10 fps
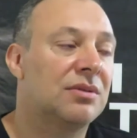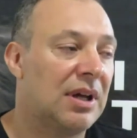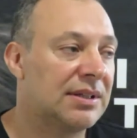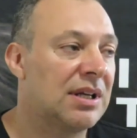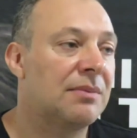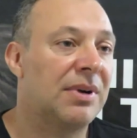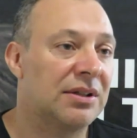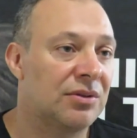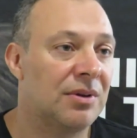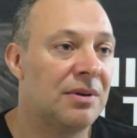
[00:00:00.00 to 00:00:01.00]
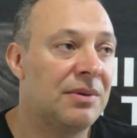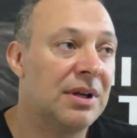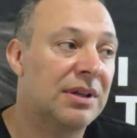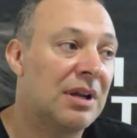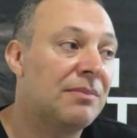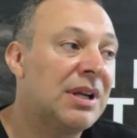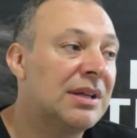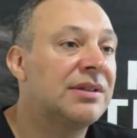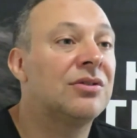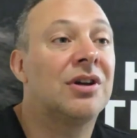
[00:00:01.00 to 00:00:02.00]
hacer para sobrevivir,
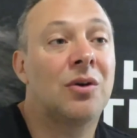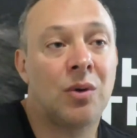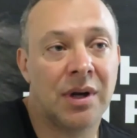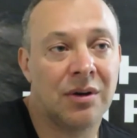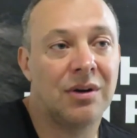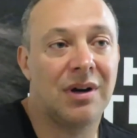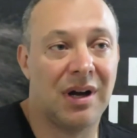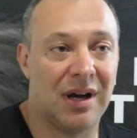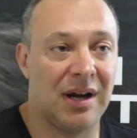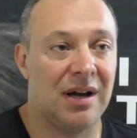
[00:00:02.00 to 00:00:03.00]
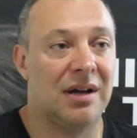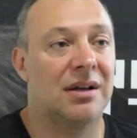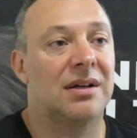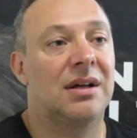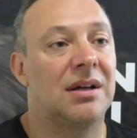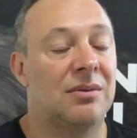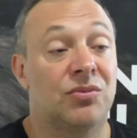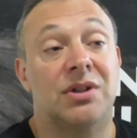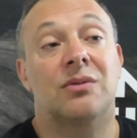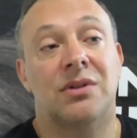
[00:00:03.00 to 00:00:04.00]
termina haciéndole juego a,
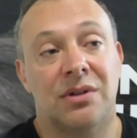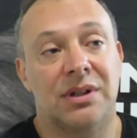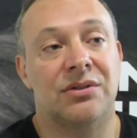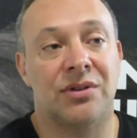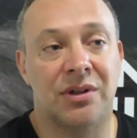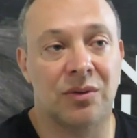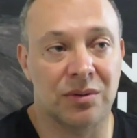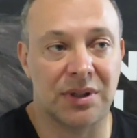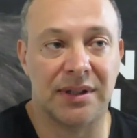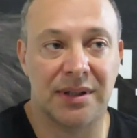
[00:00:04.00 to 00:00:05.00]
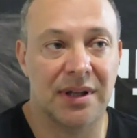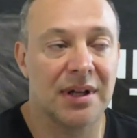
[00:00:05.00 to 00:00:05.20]
muchas cuestiones que son injustas.